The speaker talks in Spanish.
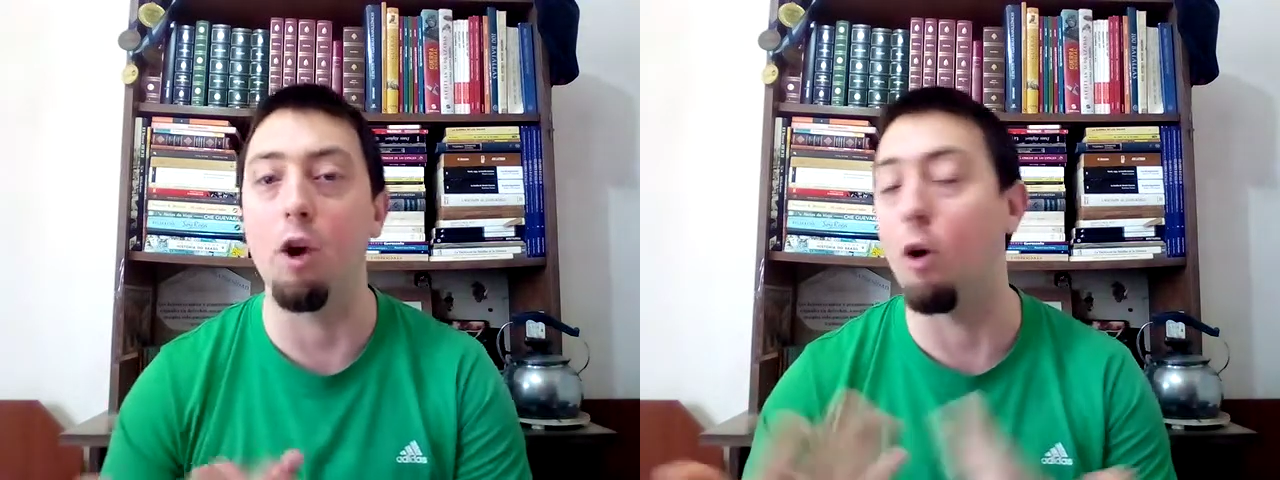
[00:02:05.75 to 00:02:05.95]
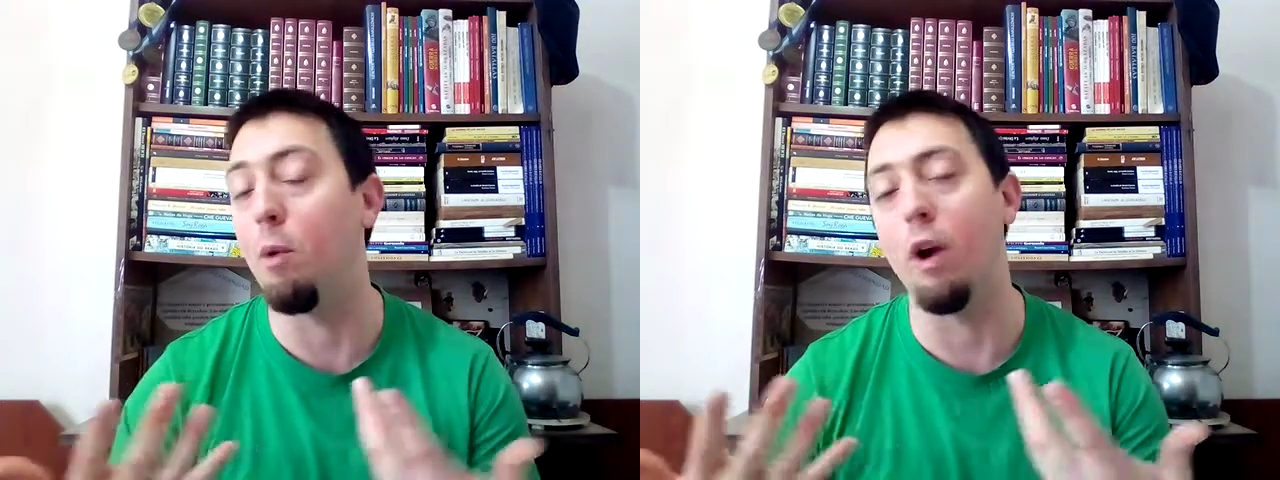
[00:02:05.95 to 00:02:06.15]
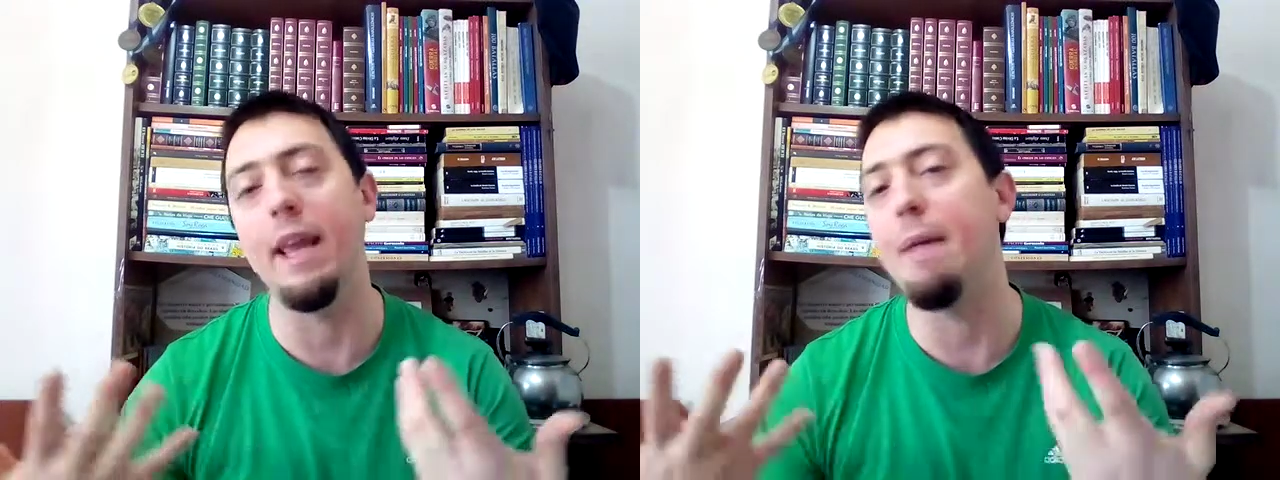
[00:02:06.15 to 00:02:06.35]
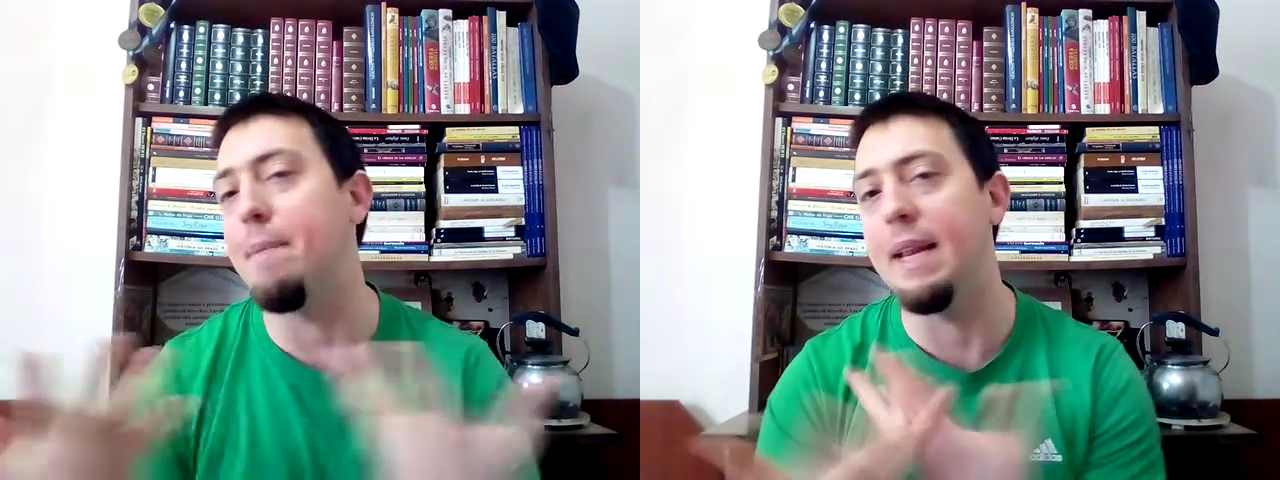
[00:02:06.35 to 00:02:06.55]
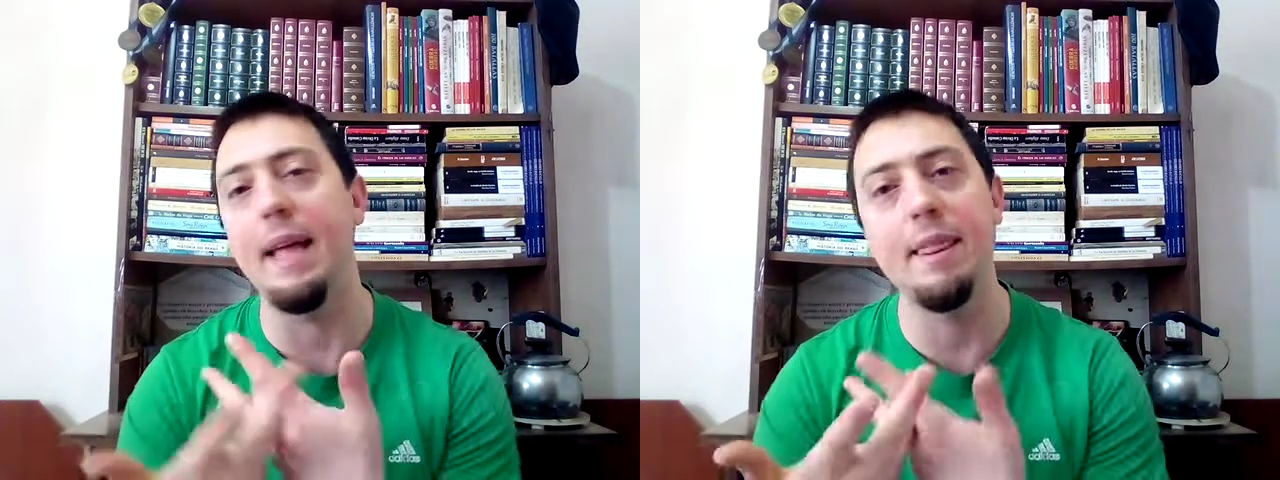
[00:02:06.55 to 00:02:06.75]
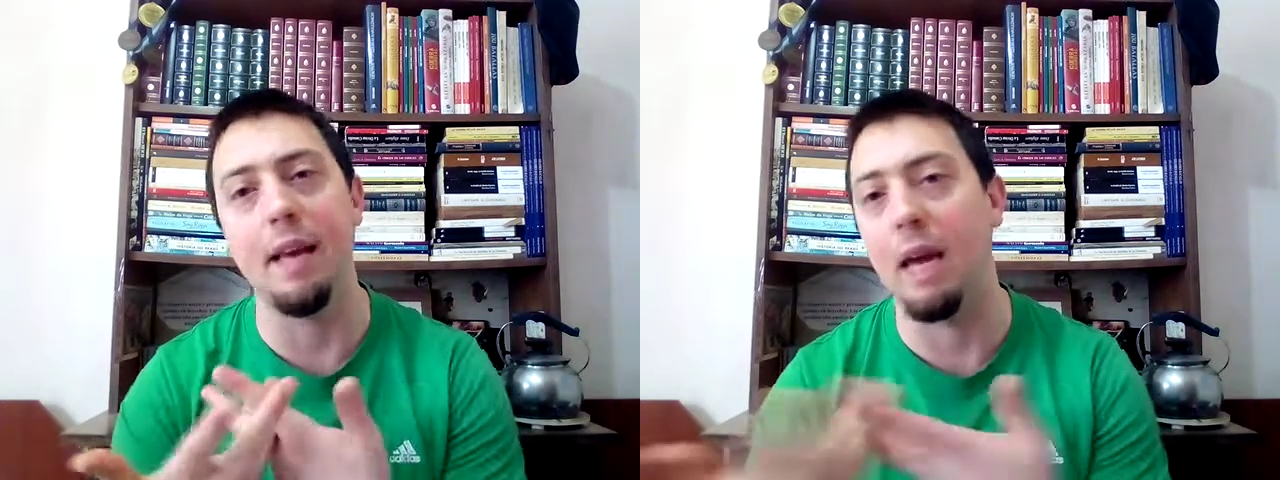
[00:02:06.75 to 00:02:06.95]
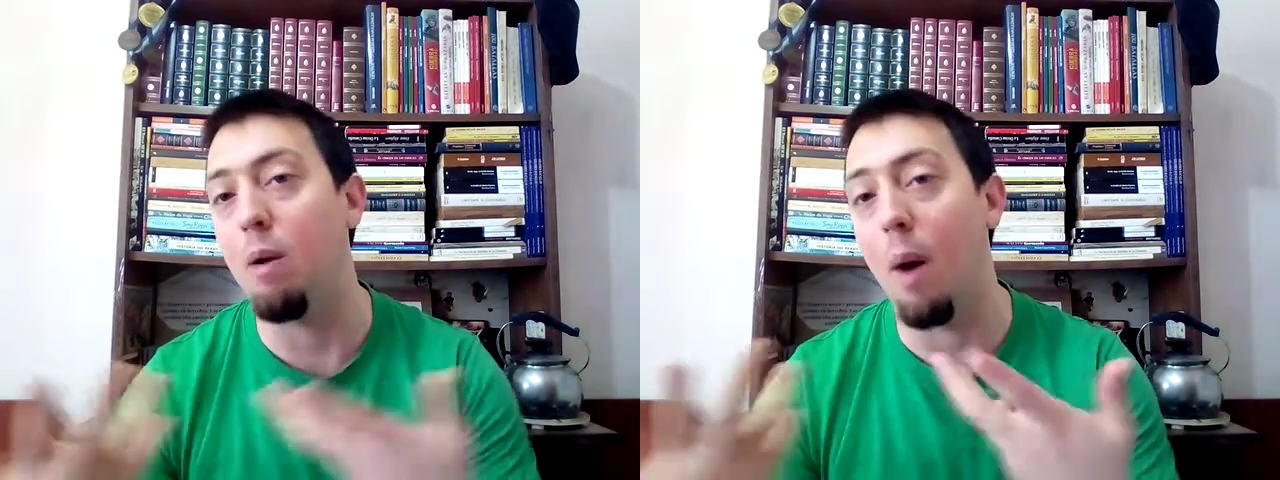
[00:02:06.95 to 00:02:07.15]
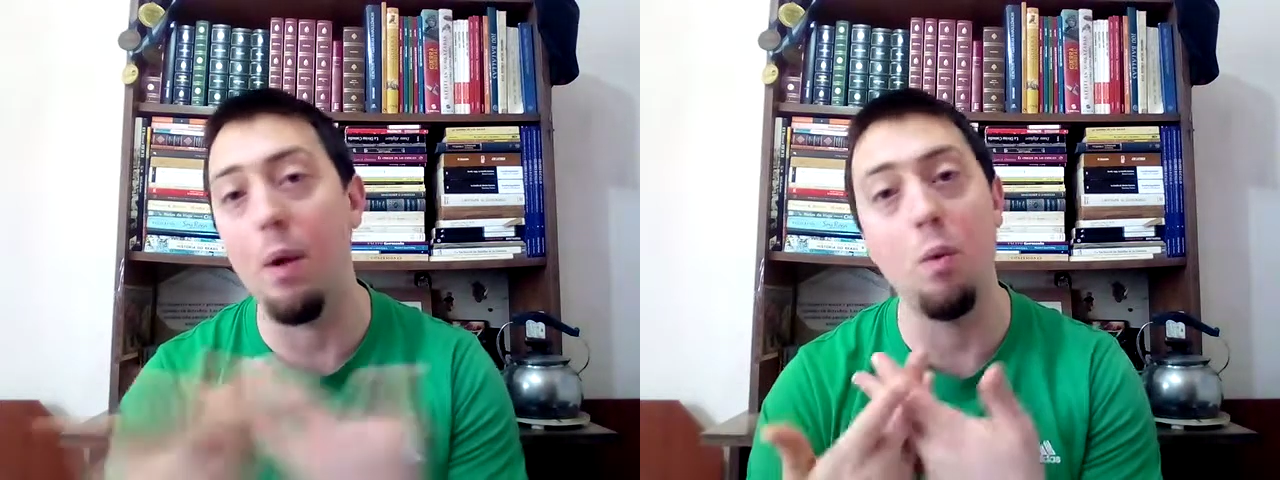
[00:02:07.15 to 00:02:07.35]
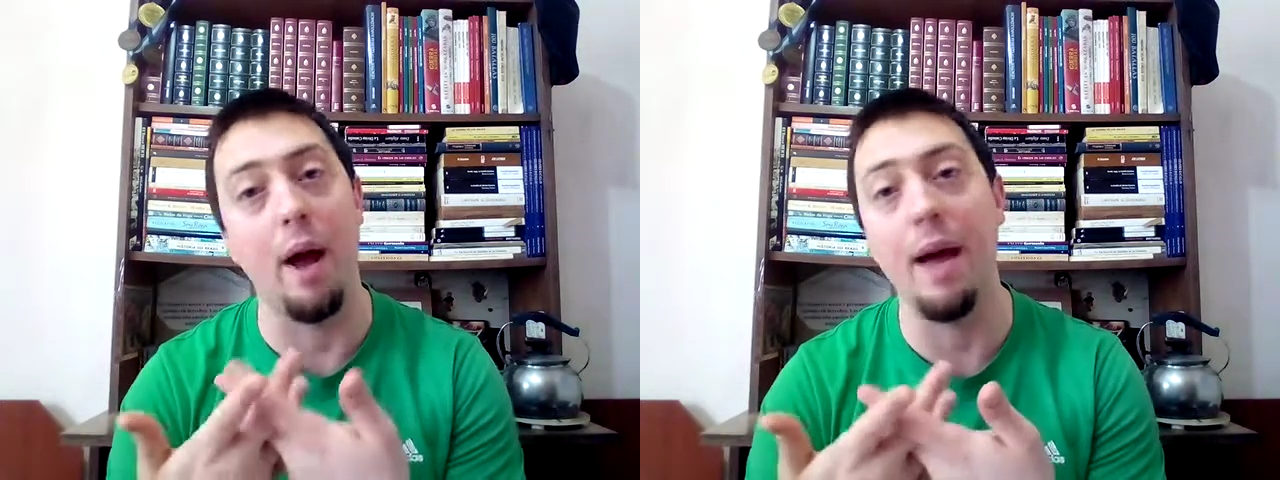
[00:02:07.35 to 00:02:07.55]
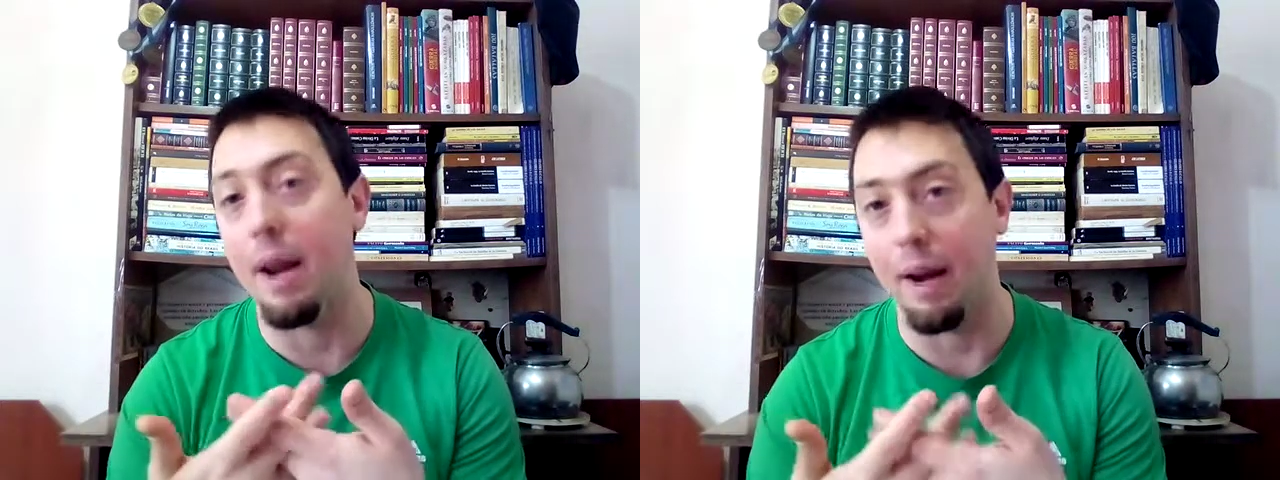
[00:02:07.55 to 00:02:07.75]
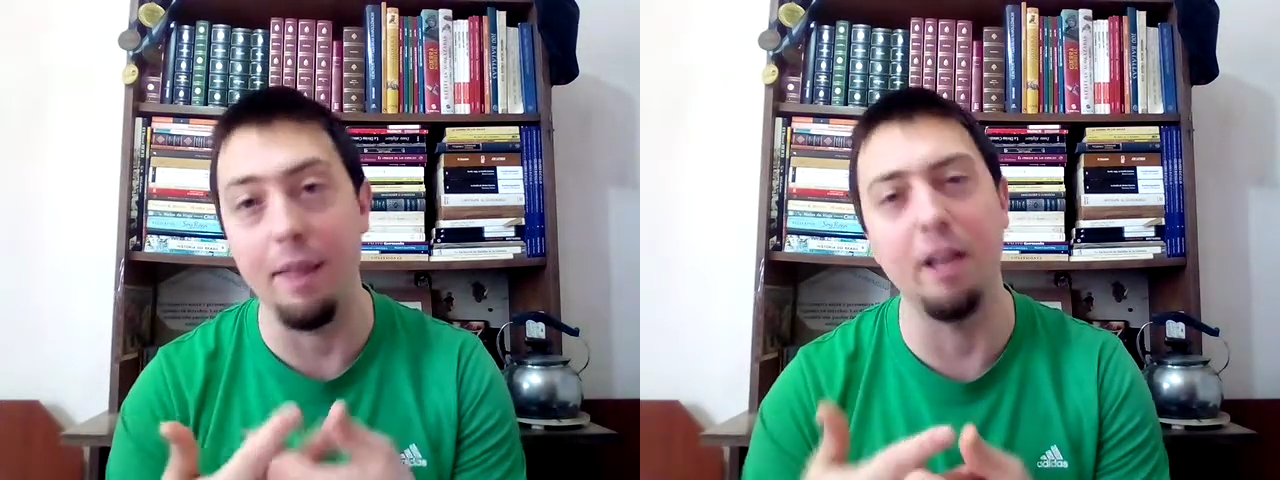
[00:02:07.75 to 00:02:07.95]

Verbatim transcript: como era inminente que iba a haber una guerra,